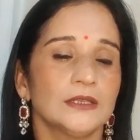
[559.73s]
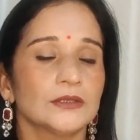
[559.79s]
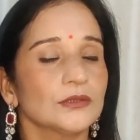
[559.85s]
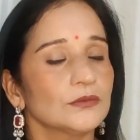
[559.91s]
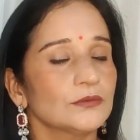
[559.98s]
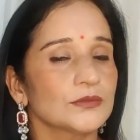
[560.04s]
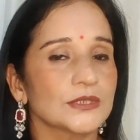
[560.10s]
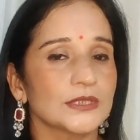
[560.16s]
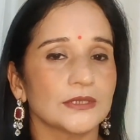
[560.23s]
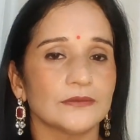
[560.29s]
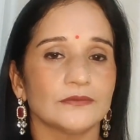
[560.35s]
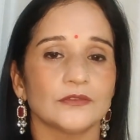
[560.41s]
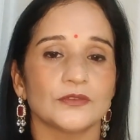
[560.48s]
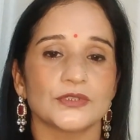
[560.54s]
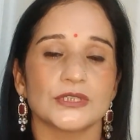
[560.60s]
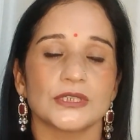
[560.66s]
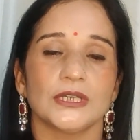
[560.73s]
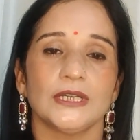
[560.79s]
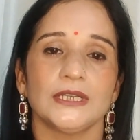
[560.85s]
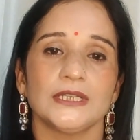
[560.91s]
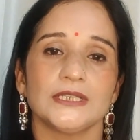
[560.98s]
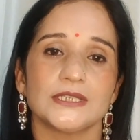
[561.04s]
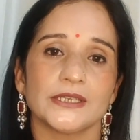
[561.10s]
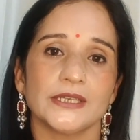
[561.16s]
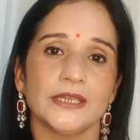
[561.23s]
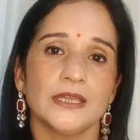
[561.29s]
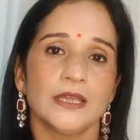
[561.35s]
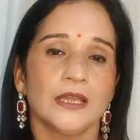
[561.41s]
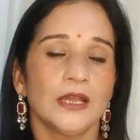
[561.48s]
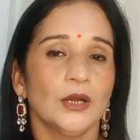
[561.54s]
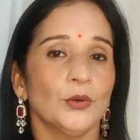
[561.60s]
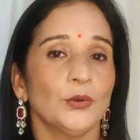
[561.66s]
तो उसे वॉश कर लीजिए
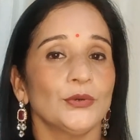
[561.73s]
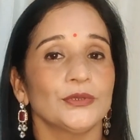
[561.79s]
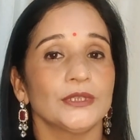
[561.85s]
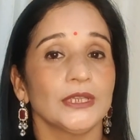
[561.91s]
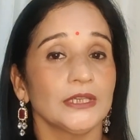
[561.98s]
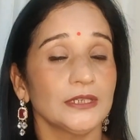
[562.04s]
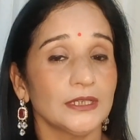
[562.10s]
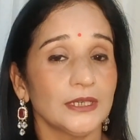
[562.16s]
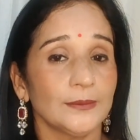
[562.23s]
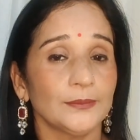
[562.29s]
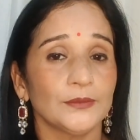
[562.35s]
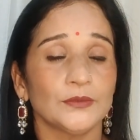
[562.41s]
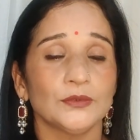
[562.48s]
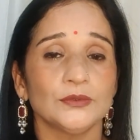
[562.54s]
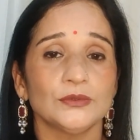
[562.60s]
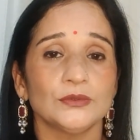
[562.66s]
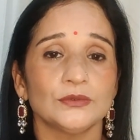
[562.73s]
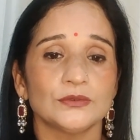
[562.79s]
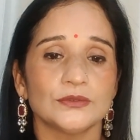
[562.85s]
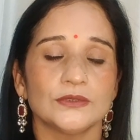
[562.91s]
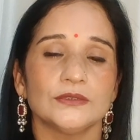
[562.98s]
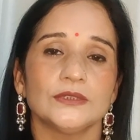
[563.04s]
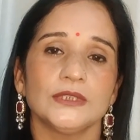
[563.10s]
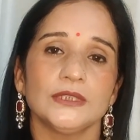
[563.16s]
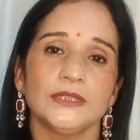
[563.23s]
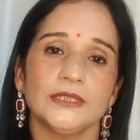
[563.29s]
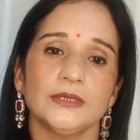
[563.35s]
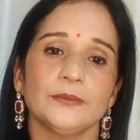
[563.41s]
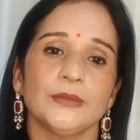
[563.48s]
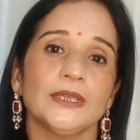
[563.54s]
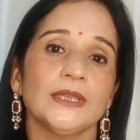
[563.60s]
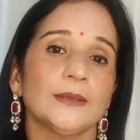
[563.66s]
और देखना आपको दो तीन दिन
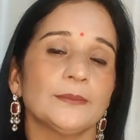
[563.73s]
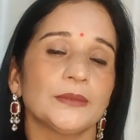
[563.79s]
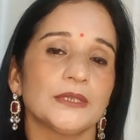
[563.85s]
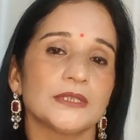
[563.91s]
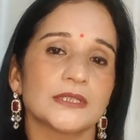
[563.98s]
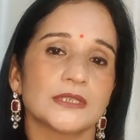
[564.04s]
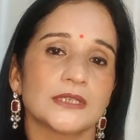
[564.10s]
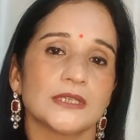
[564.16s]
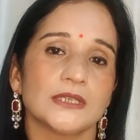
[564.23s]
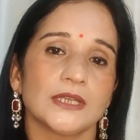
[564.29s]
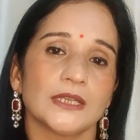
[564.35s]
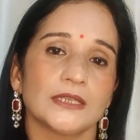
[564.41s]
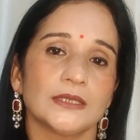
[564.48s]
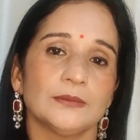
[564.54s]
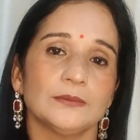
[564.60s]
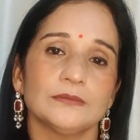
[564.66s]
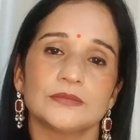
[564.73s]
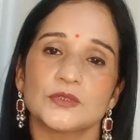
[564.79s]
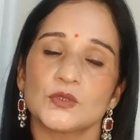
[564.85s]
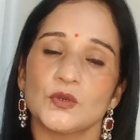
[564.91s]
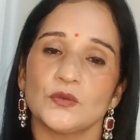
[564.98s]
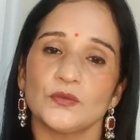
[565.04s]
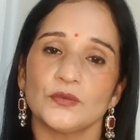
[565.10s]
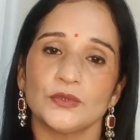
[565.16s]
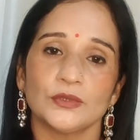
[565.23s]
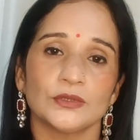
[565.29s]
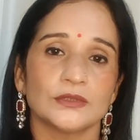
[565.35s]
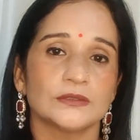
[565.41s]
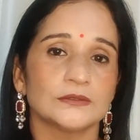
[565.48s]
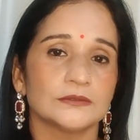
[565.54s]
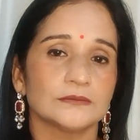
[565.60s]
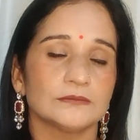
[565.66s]
में आपकी स्किन एकदम सॉफ्ट
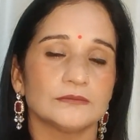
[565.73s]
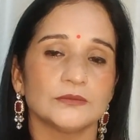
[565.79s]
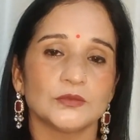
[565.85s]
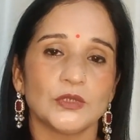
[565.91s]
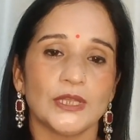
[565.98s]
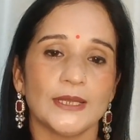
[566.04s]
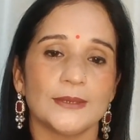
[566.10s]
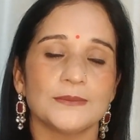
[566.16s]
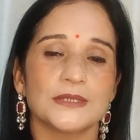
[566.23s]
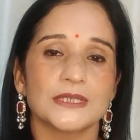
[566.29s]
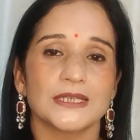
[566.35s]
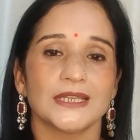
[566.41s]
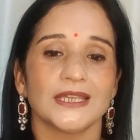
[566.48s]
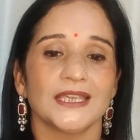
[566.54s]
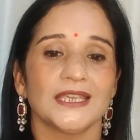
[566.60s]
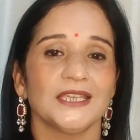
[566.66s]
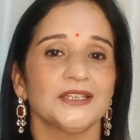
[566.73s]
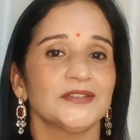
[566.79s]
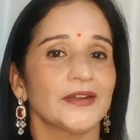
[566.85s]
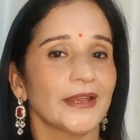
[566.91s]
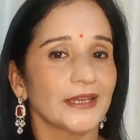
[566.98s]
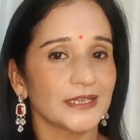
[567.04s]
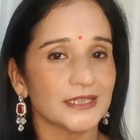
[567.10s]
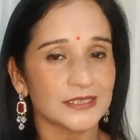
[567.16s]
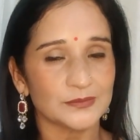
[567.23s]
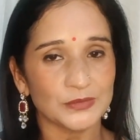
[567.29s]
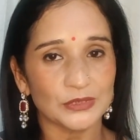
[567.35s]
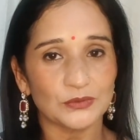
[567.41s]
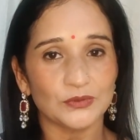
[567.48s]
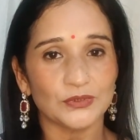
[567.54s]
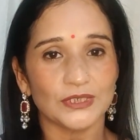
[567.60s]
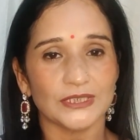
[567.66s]
और मुलायम सी लगेगी ड्राइनेस
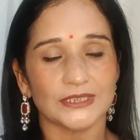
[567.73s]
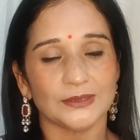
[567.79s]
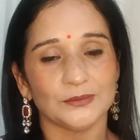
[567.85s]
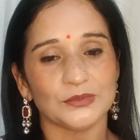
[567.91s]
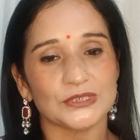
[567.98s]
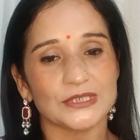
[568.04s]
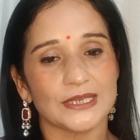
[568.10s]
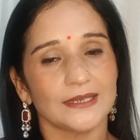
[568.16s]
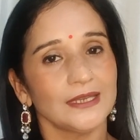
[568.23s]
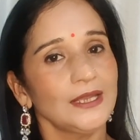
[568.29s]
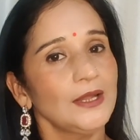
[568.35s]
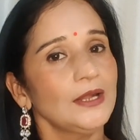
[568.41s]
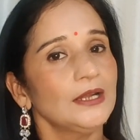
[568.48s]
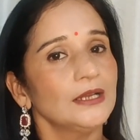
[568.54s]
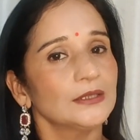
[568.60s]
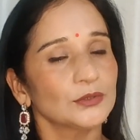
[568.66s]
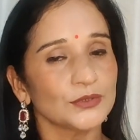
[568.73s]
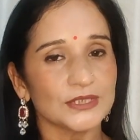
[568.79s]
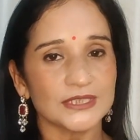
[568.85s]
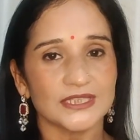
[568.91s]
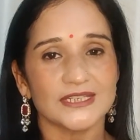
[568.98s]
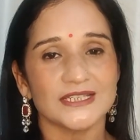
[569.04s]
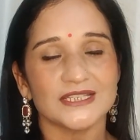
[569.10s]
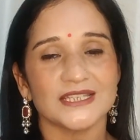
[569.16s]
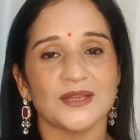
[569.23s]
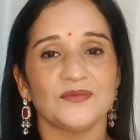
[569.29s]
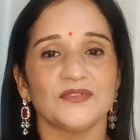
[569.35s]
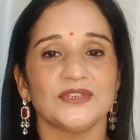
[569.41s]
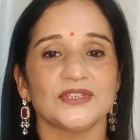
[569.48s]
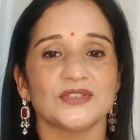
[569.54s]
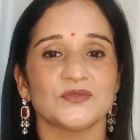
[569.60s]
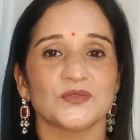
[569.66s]
बिल्कुल ख़त्म हो जाएगी तो इस तरह से आप
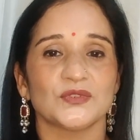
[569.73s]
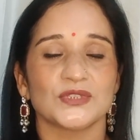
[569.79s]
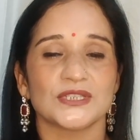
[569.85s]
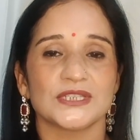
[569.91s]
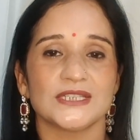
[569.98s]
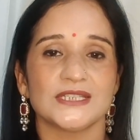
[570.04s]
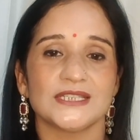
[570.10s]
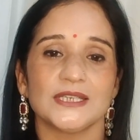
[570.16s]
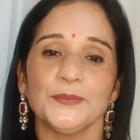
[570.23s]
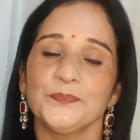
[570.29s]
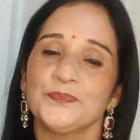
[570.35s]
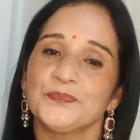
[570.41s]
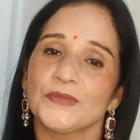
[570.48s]
फेस वॉश कीजिए